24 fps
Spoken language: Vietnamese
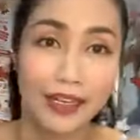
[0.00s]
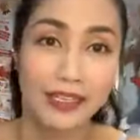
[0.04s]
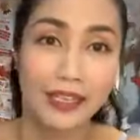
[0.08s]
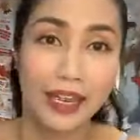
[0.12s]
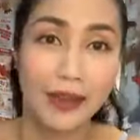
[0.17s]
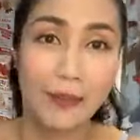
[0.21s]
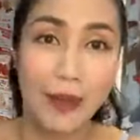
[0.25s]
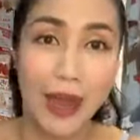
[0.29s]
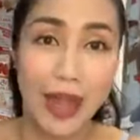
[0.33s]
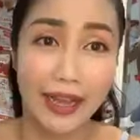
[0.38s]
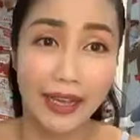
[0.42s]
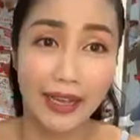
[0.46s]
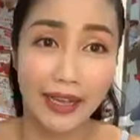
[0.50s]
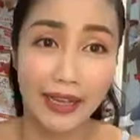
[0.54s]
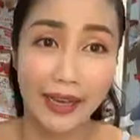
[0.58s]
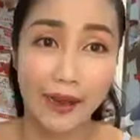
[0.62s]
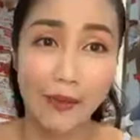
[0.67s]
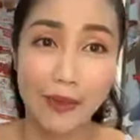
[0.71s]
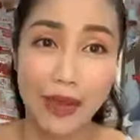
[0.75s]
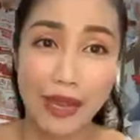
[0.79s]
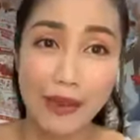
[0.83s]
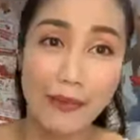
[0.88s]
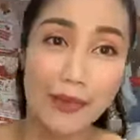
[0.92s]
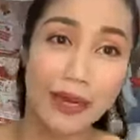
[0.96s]
các bạn à,
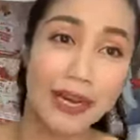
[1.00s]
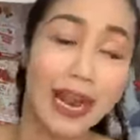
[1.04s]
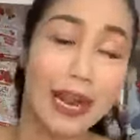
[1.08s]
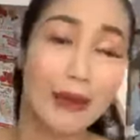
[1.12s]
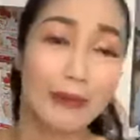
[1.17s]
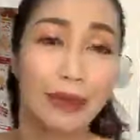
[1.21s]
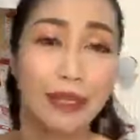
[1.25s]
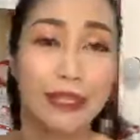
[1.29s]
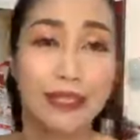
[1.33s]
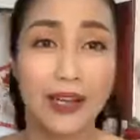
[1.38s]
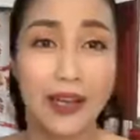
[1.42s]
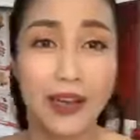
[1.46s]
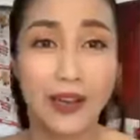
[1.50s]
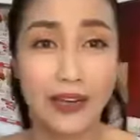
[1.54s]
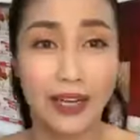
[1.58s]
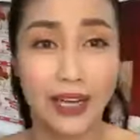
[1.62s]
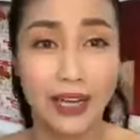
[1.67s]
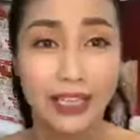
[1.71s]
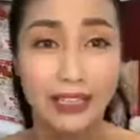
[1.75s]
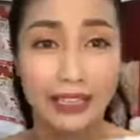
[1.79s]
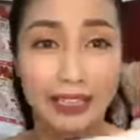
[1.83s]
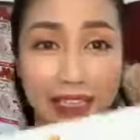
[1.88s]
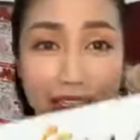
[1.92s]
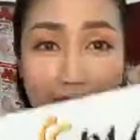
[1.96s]
không lẽ mình làm cái trò
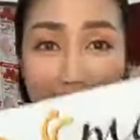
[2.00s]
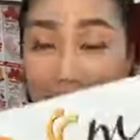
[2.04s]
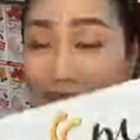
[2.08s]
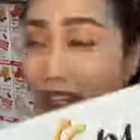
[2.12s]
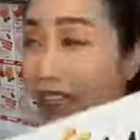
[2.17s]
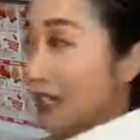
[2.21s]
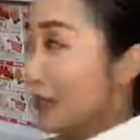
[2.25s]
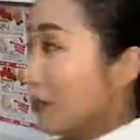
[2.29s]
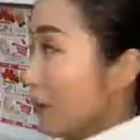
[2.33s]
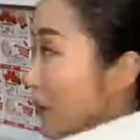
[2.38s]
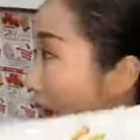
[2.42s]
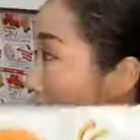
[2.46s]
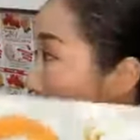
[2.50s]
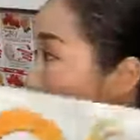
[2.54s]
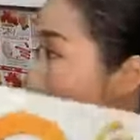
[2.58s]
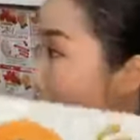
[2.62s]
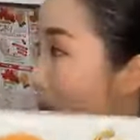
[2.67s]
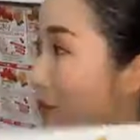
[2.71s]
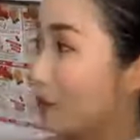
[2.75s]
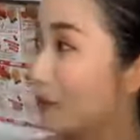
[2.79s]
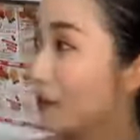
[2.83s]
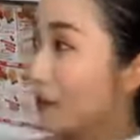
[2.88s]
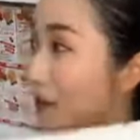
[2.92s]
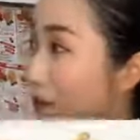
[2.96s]
này thì nó kỳ quá, nó
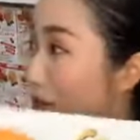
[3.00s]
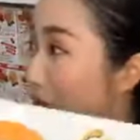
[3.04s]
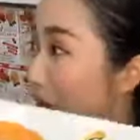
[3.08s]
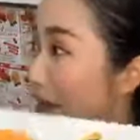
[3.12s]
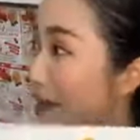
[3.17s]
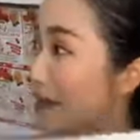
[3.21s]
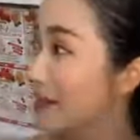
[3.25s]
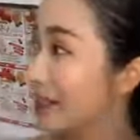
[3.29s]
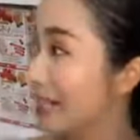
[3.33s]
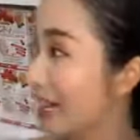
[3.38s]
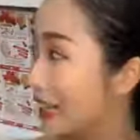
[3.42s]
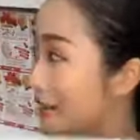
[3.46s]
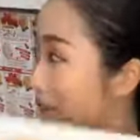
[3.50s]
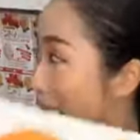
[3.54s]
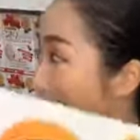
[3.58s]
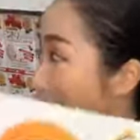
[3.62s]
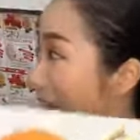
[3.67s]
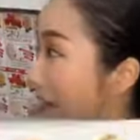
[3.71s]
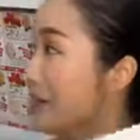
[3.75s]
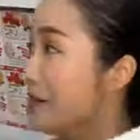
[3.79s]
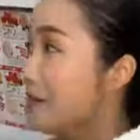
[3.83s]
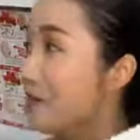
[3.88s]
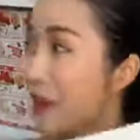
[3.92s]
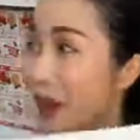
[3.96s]
giống con ma nơ canh mà
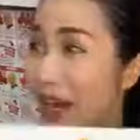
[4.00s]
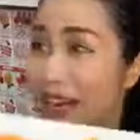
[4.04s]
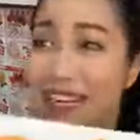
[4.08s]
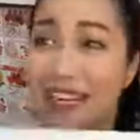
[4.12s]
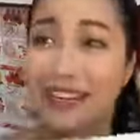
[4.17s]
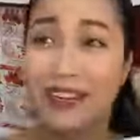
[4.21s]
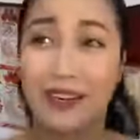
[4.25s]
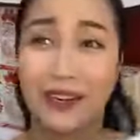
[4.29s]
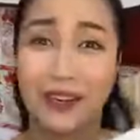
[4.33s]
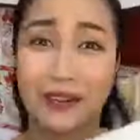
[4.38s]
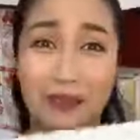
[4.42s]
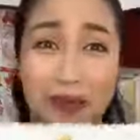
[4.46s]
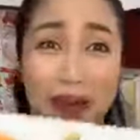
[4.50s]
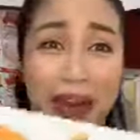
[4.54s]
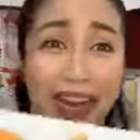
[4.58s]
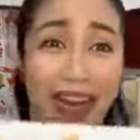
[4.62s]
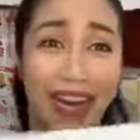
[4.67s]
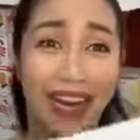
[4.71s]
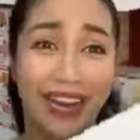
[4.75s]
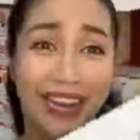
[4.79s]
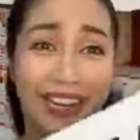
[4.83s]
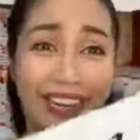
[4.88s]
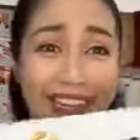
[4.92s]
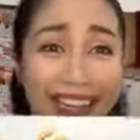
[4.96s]
đứng ngoài đường
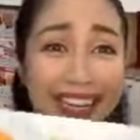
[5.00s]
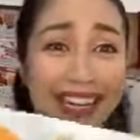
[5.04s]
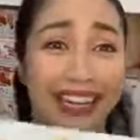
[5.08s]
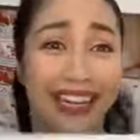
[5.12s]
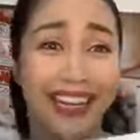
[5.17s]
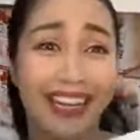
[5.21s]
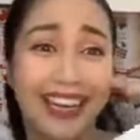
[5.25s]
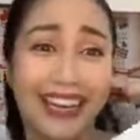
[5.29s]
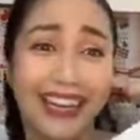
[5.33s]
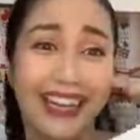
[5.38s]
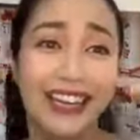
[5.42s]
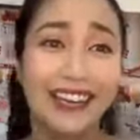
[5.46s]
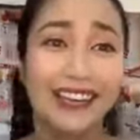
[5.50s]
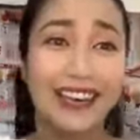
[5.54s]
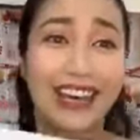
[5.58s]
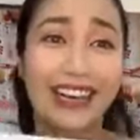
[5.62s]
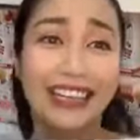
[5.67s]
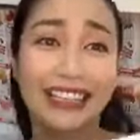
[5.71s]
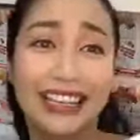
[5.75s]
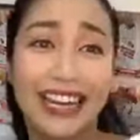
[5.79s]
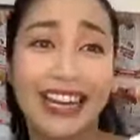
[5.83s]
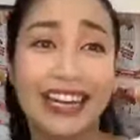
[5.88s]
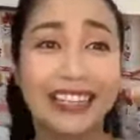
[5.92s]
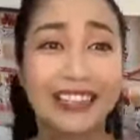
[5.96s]
hơi
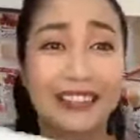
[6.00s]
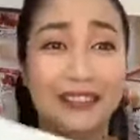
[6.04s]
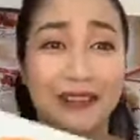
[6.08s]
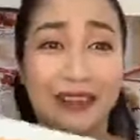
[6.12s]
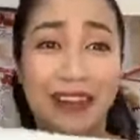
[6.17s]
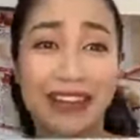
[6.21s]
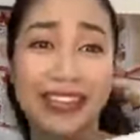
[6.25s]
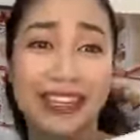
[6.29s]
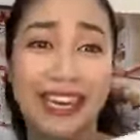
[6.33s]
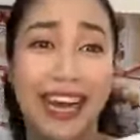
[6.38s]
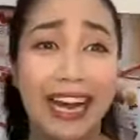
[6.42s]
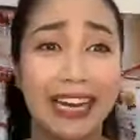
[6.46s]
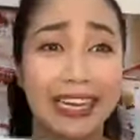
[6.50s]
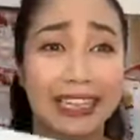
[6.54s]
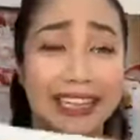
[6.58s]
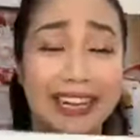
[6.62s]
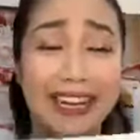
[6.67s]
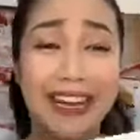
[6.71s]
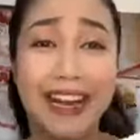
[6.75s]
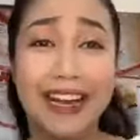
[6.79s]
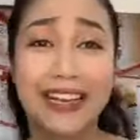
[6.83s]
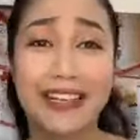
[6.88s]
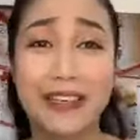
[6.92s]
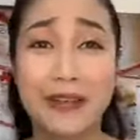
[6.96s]
lắc lắc nó bẫy khách.
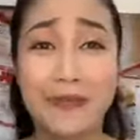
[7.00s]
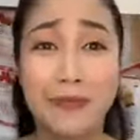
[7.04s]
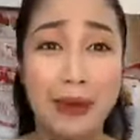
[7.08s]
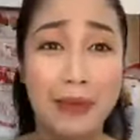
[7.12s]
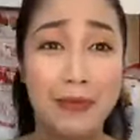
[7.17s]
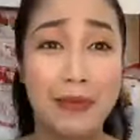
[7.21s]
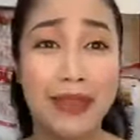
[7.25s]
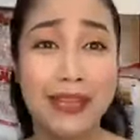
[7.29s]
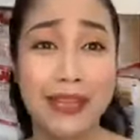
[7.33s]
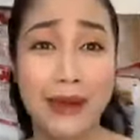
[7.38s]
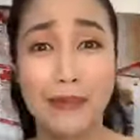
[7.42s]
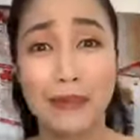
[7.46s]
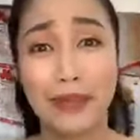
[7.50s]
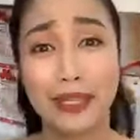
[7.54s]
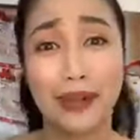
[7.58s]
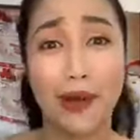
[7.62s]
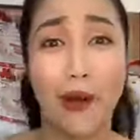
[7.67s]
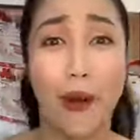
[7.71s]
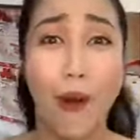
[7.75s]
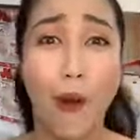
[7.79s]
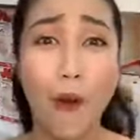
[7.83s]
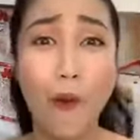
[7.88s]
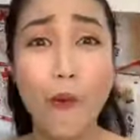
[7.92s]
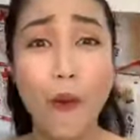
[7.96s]
Nhưng mà bây giờ mình
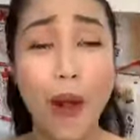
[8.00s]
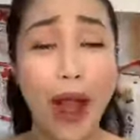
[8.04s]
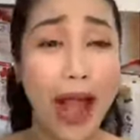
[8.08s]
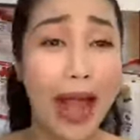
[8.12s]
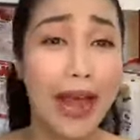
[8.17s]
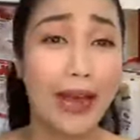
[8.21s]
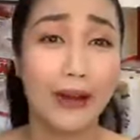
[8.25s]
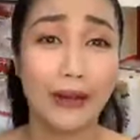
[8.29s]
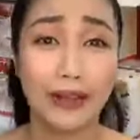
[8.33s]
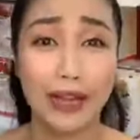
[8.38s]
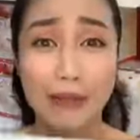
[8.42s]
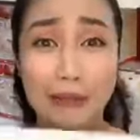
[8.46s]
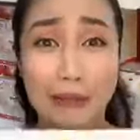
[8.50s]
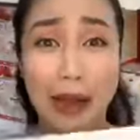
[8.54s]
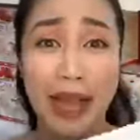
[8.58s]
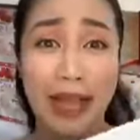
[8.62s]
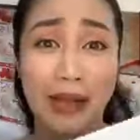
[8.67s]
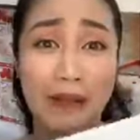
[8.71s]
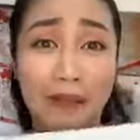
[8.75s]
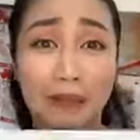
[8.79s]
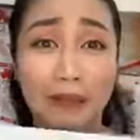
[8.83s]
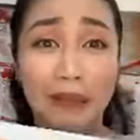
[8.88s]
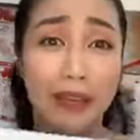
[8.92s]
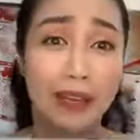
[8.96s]
khổ quá rồi các
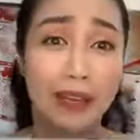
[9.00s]
bạn,